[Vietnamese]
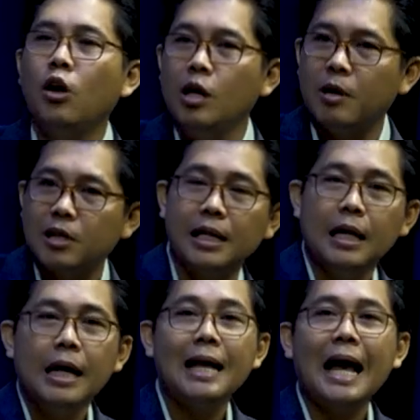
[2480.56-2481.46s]
vô lời một
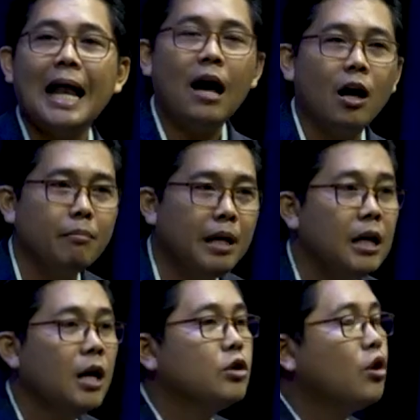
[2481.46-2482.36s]
tinh nè khla ọt
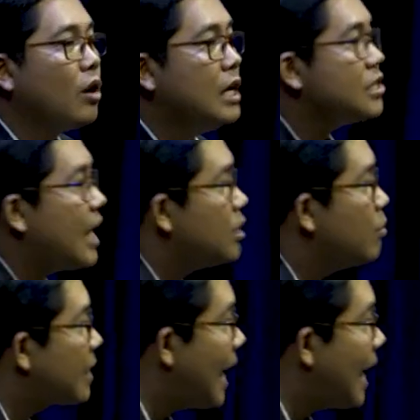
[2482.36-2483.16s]
miên vô đây sai chấm